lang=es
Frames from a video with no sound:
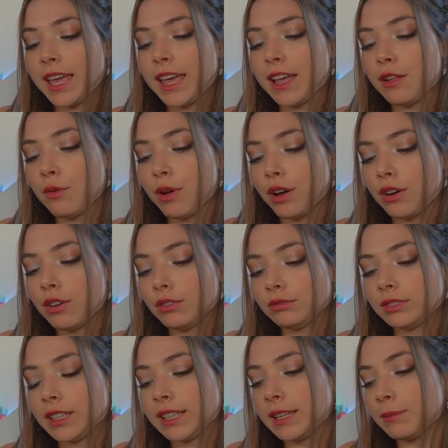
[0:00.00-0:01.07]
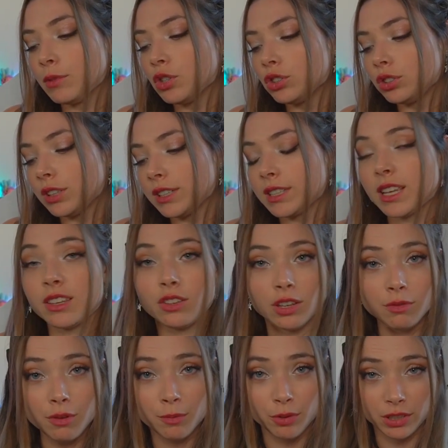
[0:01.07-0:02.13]
Y luego tenemos... Es que yo
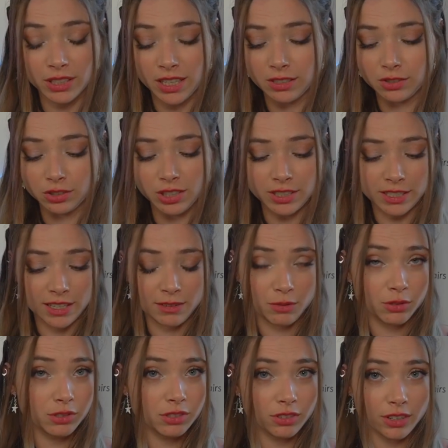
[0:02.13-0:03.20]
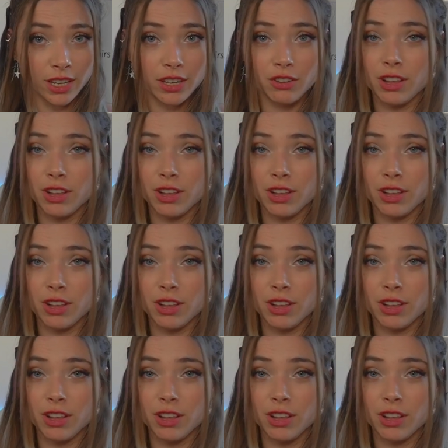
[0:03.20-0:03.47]
llevo poquitas cosas en el bolso, ¿eh?